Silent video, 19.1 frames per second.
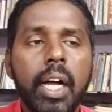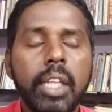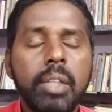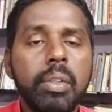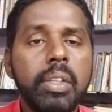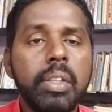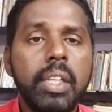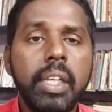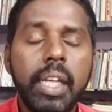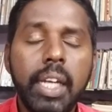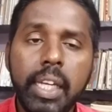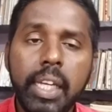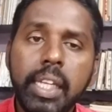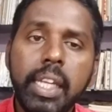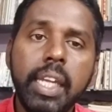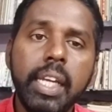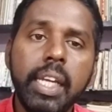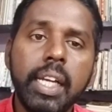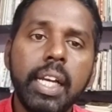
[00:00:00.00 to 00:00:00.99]
அது வந்து
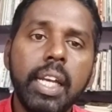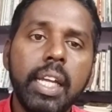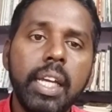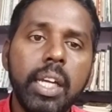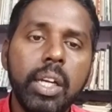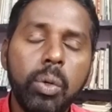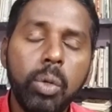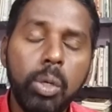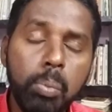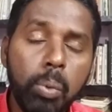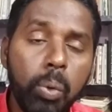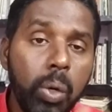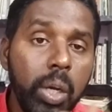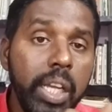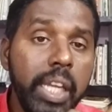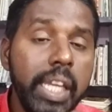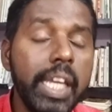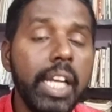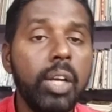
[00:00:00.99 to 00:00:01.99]
இலக்கியங்களை ஒரு
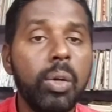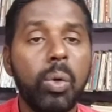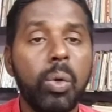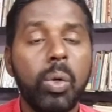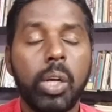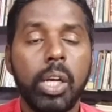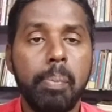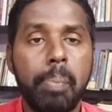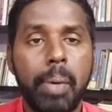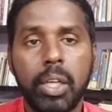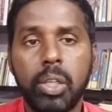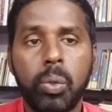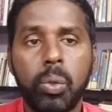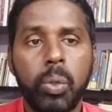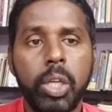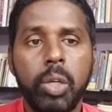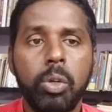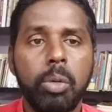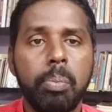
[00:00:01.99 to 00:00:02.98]
மொழியியல் நோக்கில்
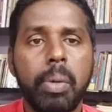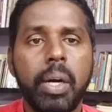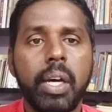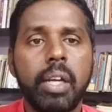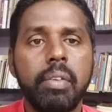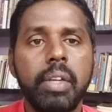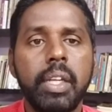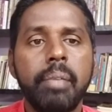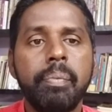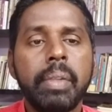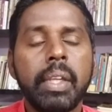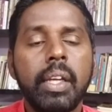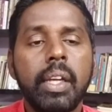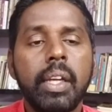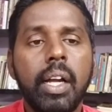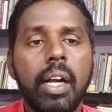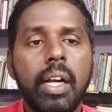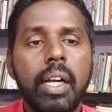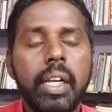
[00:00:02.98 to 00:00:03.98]
பார்க்கக்கூடிய ஒரு பார்வை
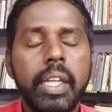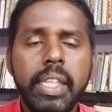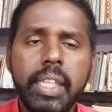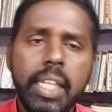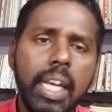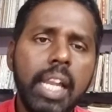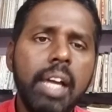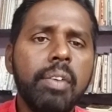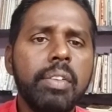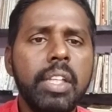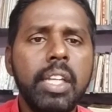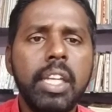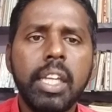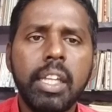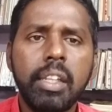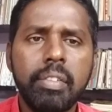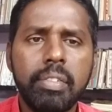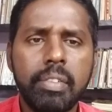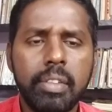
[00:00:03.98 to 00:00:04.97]
இதெல்லாம் வந்து
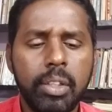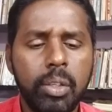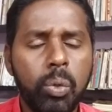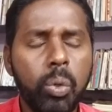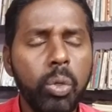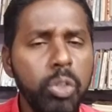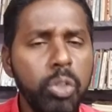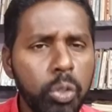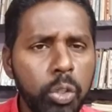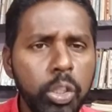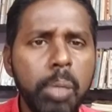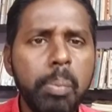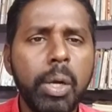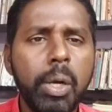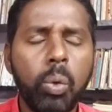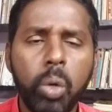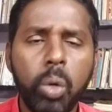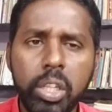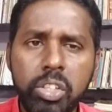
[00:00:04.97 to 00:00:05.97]
இன்னைக்கு கொஞ்சம்
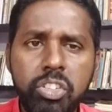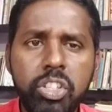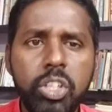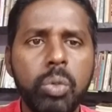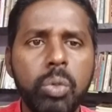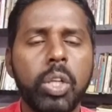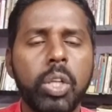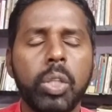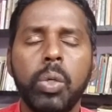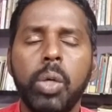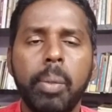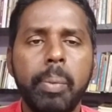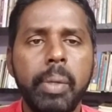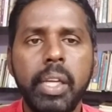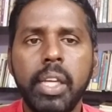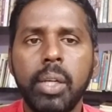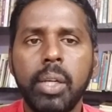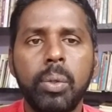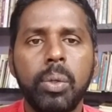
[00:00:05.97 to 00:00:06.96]
கொஞ்சமாக குறைஞ்சிட்டு வருதோ
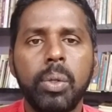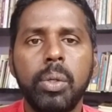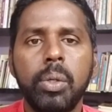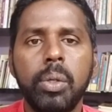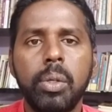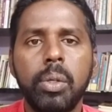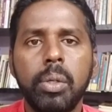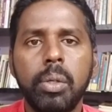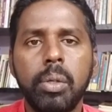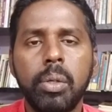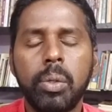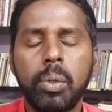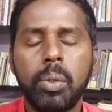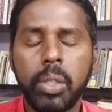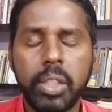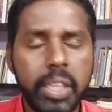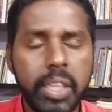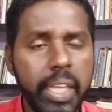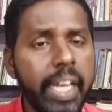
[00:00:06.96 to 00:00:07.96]
அப்படிங்கிற ஒரு
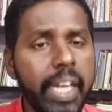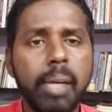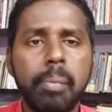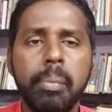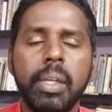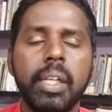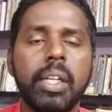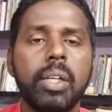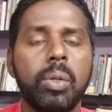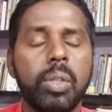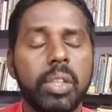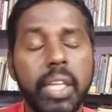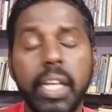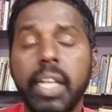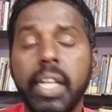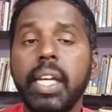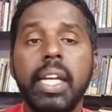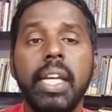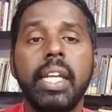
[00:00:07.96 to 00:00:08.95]
ஒரு தேக்கம் இருக்குது ஒரு
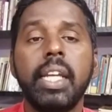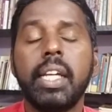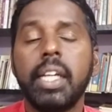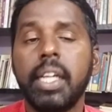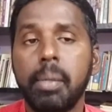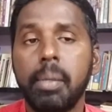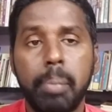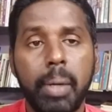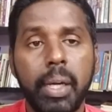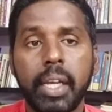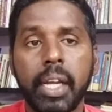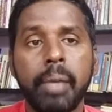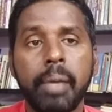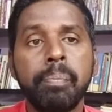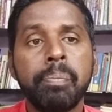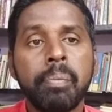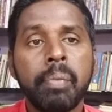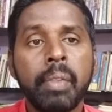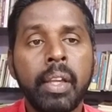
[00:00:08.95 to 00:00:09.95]
தேக்க நிலை இருக்குன்னு நான்
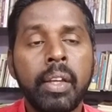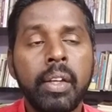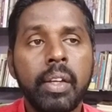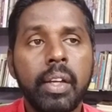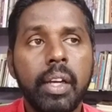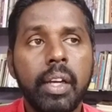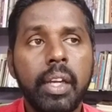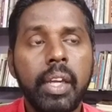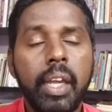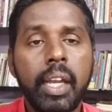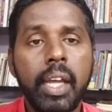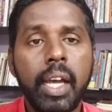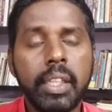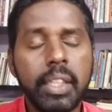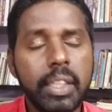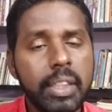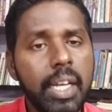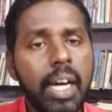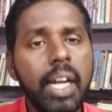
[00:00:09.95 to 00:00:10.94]
பார்க்குறேன் ஏன்னா
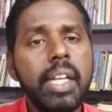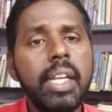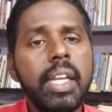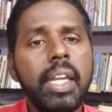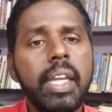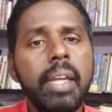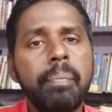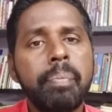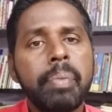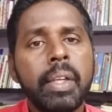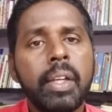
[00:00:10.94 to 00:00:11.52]
அதை தாண்டி